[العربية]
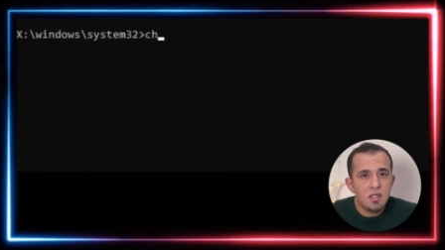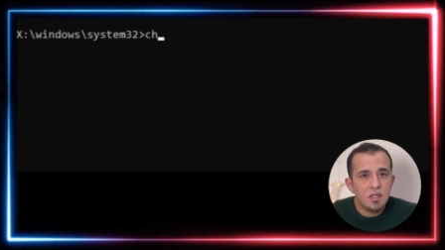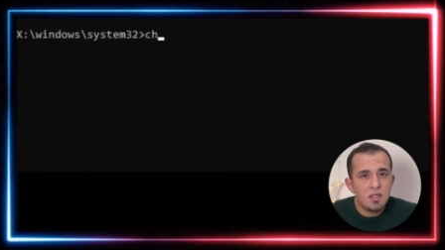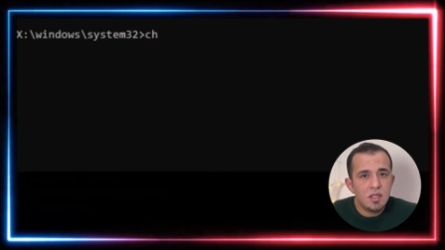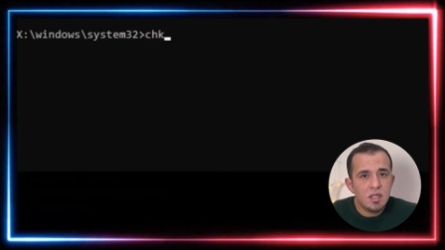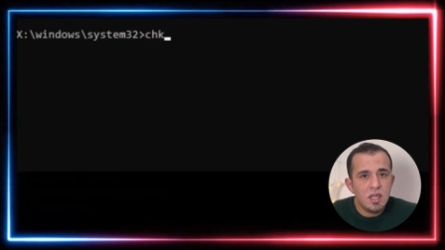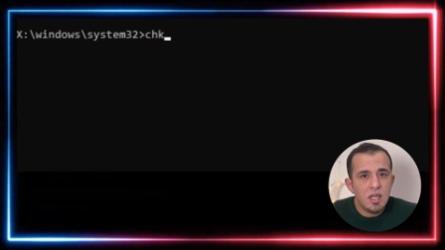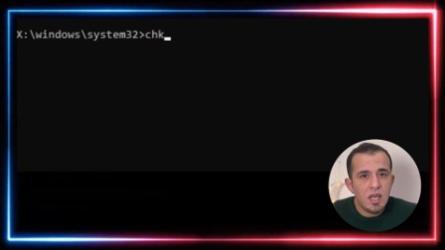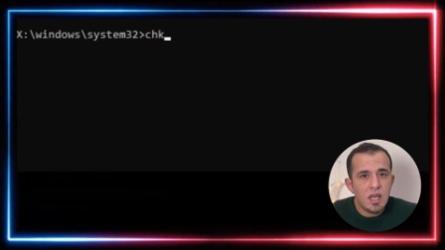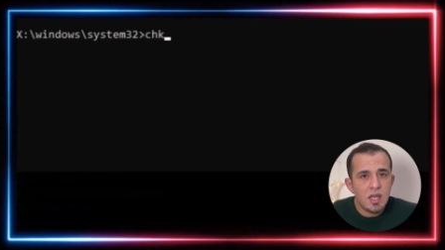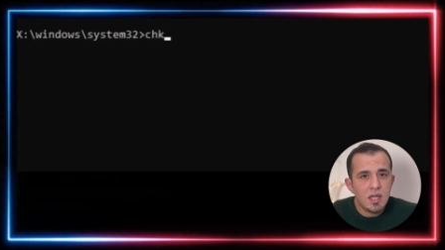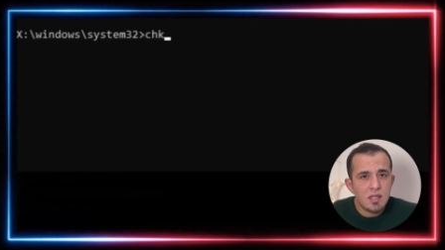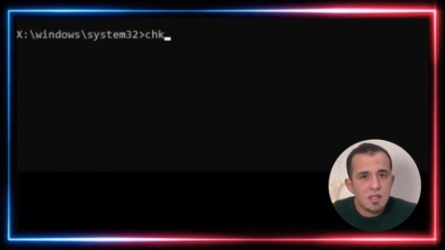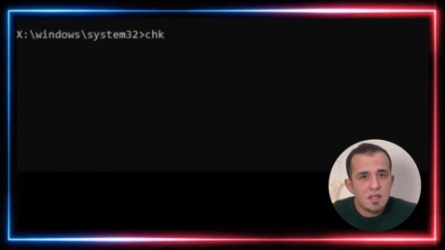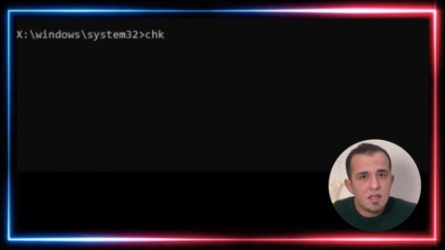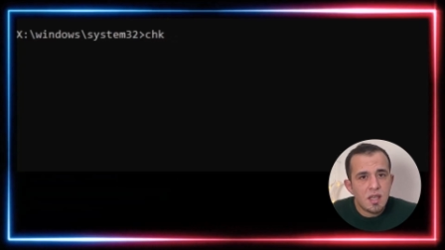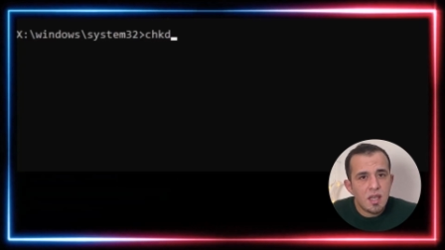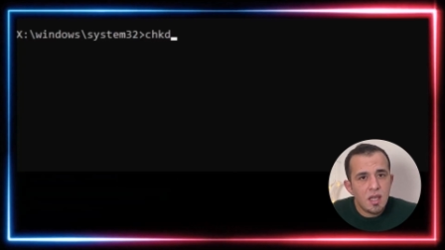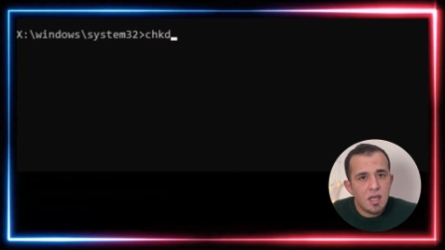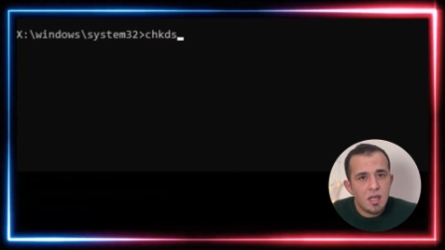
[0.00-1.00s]

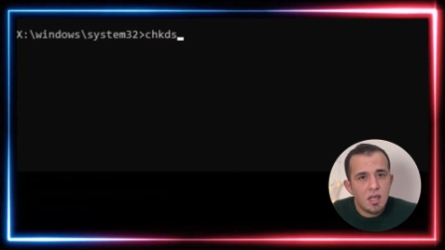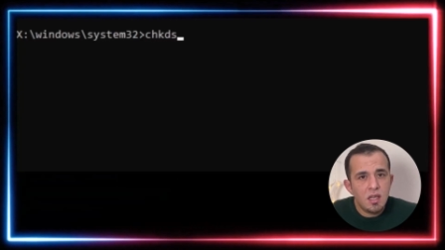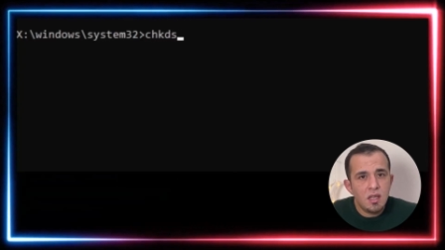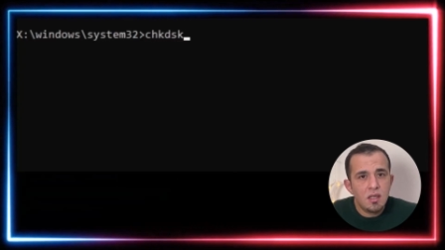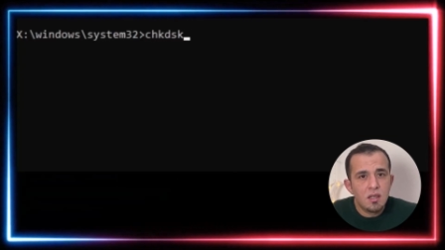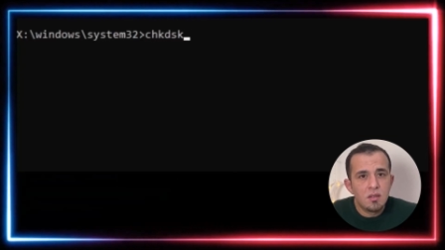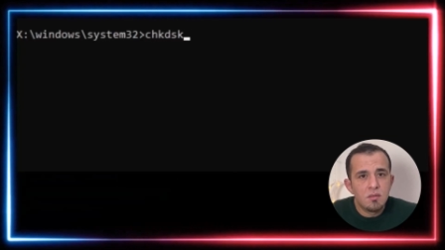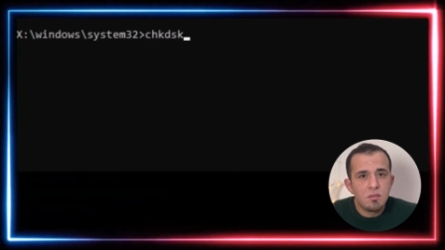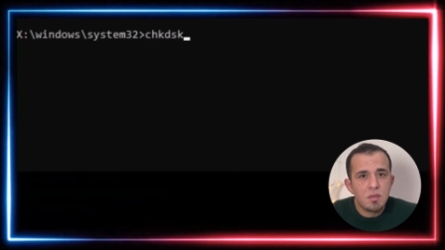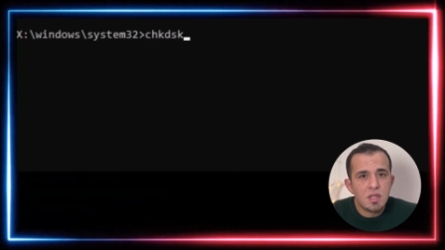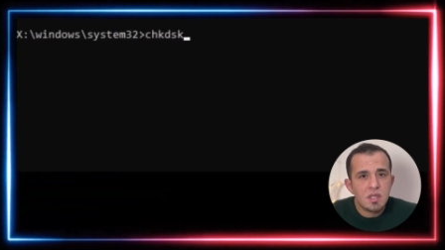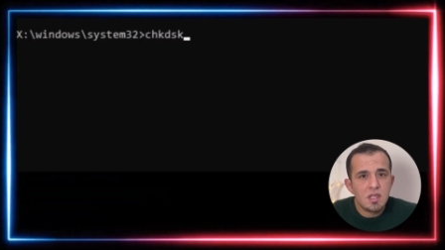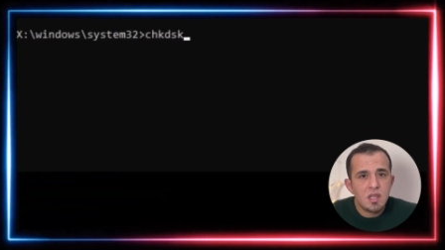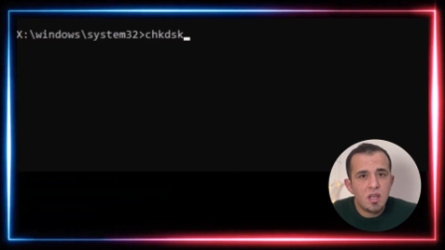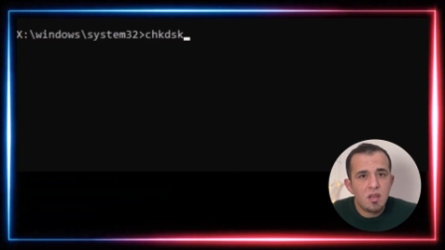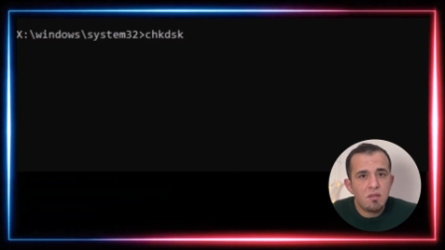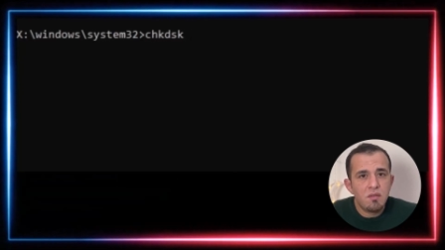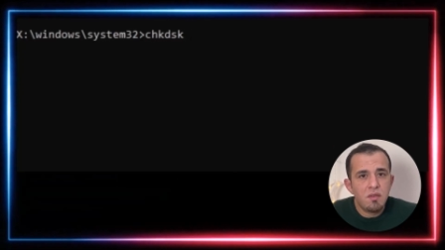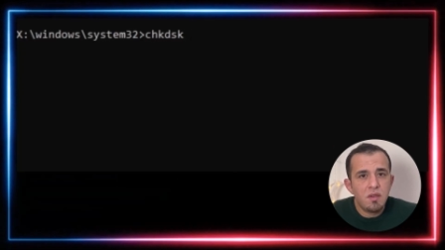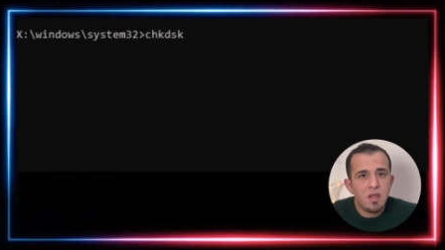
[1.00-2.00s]
DSK
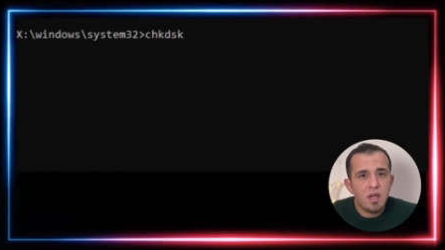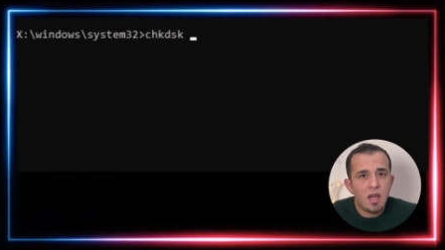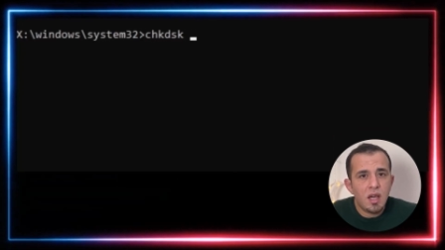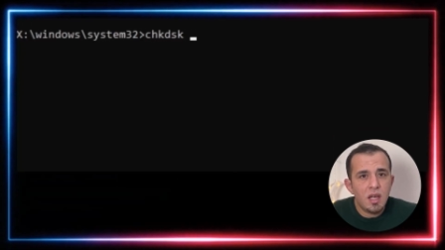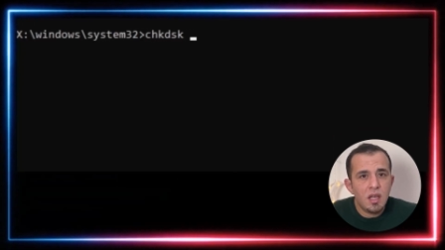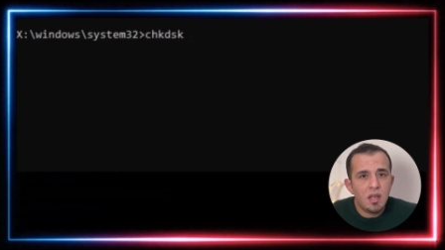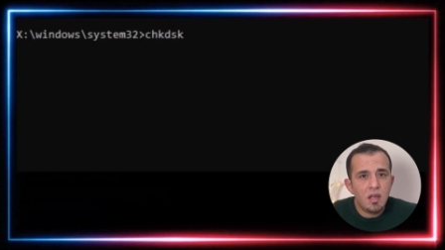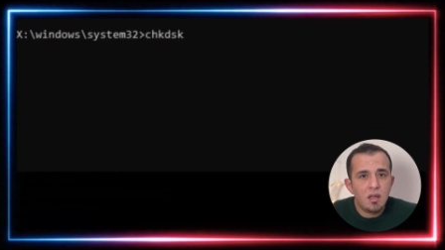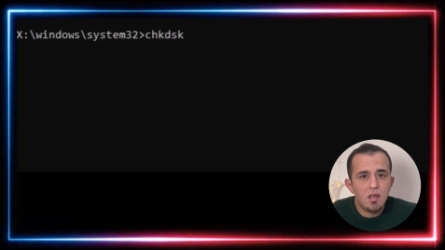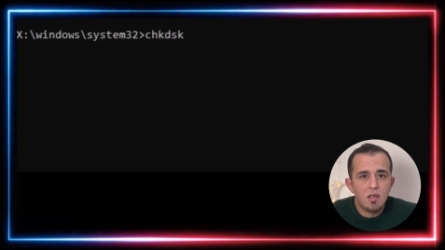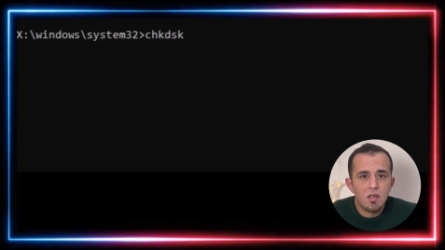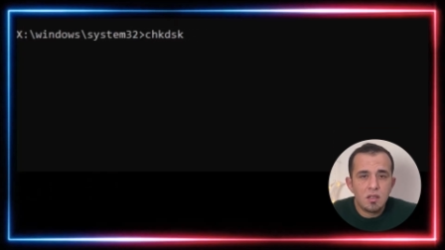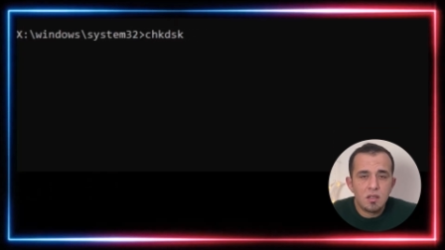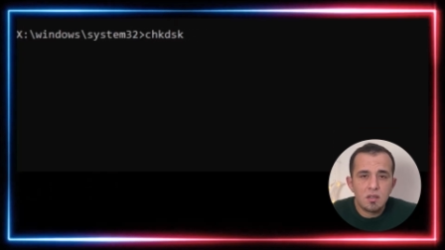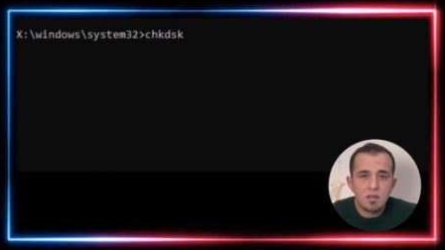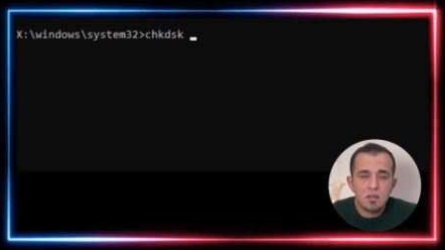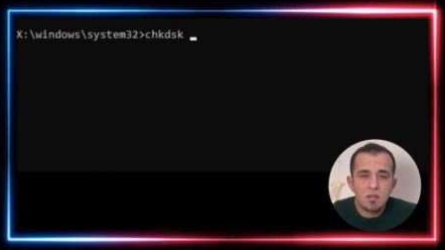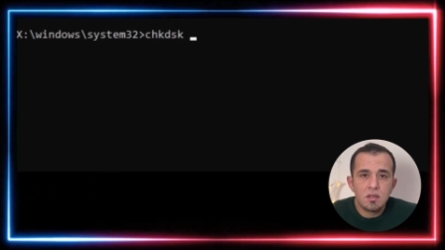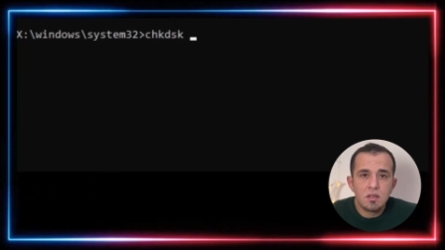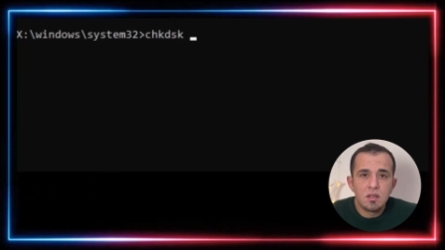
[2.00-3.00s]
مسافة على
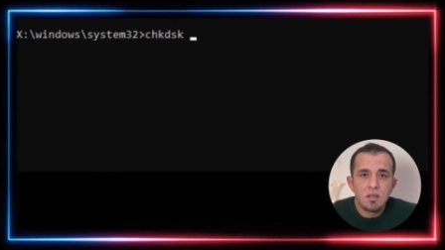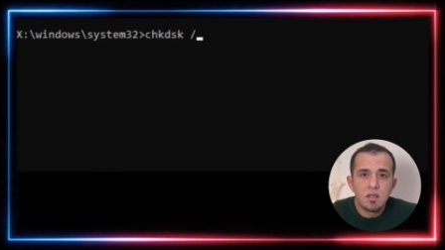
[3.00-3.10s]
R